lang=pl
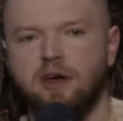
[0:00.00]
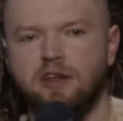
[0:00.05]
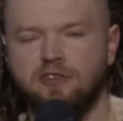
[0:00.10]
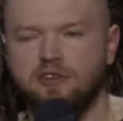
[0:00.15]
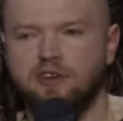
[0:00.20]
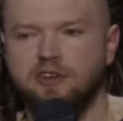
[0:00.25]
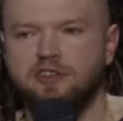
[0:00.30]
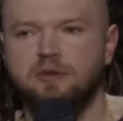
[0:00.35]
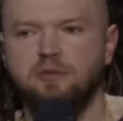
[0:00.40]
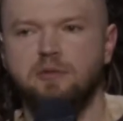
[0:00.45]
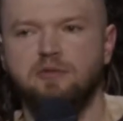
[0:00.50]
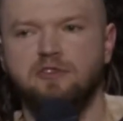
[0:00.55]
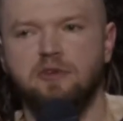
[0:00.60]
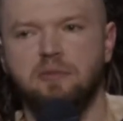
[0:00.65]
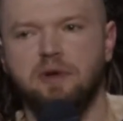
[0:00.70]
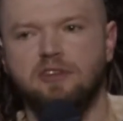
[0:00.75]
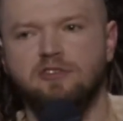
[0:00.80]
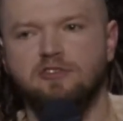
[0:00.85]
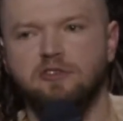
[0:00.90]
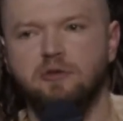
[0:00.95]
Bardzo chętnie bym
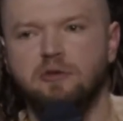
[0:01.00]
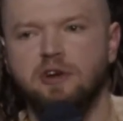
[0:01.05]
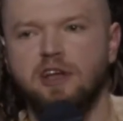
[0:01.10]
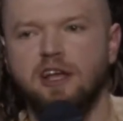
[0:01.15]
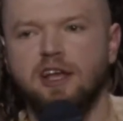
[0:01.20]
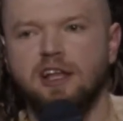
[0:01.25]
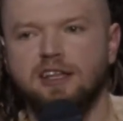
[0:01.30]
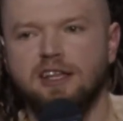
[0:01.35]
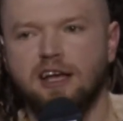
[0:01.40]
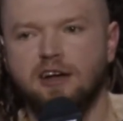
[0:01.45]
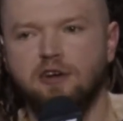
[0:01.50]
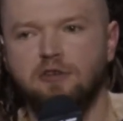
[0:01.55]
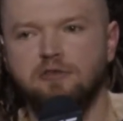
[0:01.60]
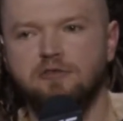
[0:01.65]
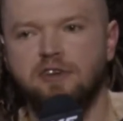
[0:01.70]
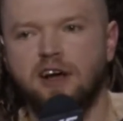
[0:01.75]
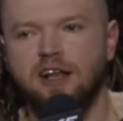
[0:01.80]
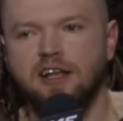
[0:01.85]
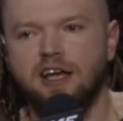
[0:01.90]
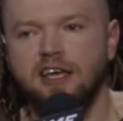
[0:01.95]
zobaczył
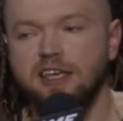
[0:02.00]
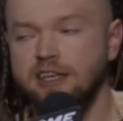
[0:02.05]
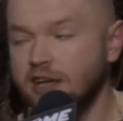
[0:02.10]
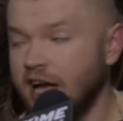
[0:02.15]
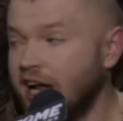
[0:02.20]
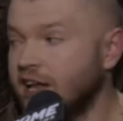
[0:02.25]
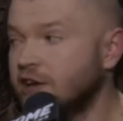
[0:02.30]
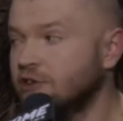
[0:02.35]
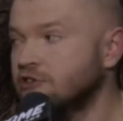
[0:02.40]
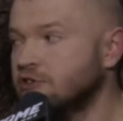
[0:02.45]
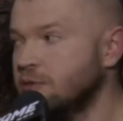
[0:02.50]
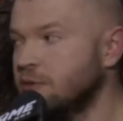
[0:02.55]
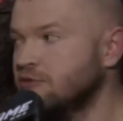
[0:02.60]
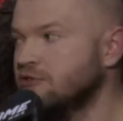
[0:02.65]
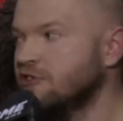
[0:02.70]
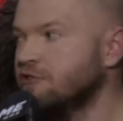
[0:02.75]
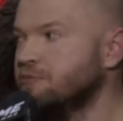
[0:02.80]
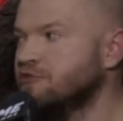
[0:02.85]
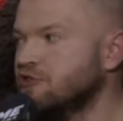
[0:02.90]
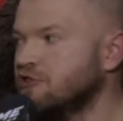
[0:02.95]
taką walkę, ale rozumiem,
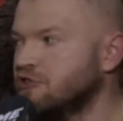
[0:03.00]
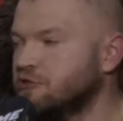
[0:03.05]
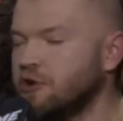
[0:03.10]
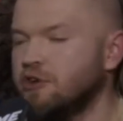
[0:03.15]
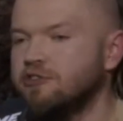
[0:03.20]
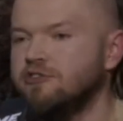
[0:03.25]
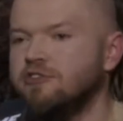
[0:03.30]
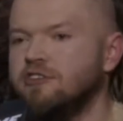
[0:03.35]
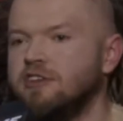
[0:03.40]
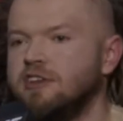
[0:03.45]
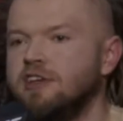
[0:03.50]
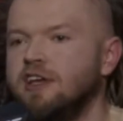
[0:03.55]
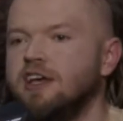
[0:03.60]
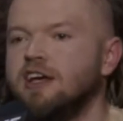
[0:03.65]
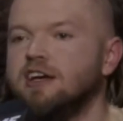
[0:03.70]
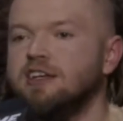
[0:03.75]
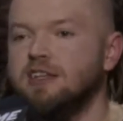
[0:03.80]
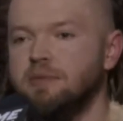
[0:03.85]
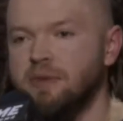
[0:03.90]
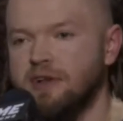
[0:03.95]
że w przyszłości,
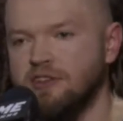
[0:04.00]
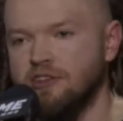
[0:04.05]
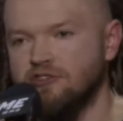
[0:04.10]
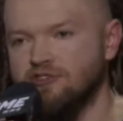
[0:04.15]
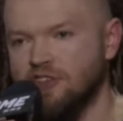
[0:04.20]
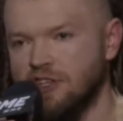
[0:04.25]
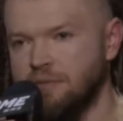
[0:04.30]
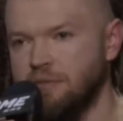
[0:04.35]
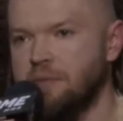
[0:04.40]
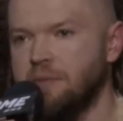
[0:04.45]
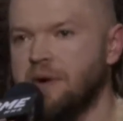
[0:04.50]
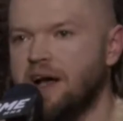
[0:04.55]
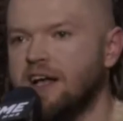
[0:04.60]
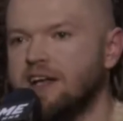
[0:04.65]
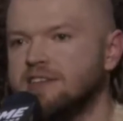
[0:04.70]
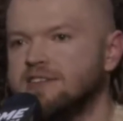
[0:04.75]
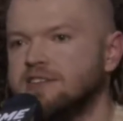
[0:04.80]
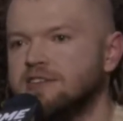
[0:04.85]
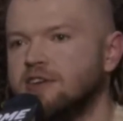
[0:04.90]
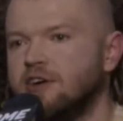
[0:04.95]
gdy będziesz szedł po
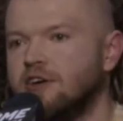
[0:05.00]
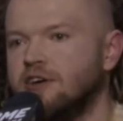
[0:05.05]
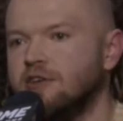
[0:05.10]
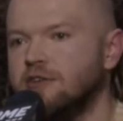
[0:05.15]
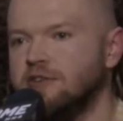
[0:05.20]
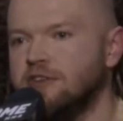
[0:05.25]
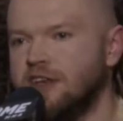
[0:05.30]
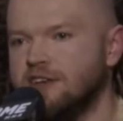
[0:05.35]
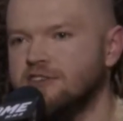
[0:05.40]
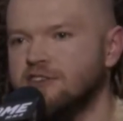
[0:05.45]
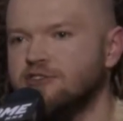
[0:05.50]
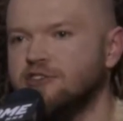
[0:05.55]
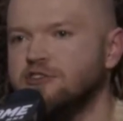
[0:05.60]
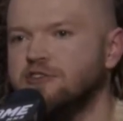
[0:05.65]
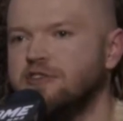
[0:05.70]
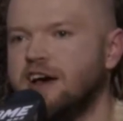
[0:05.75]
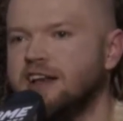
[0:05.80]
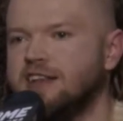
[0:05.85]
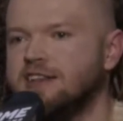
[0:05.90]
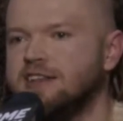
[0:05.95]
pas, to no, jesteś
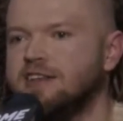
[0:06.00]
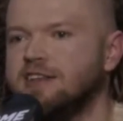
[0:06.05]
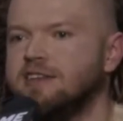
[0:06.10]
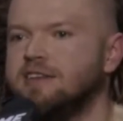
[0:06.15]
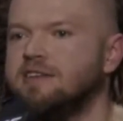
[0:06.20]
otwarty.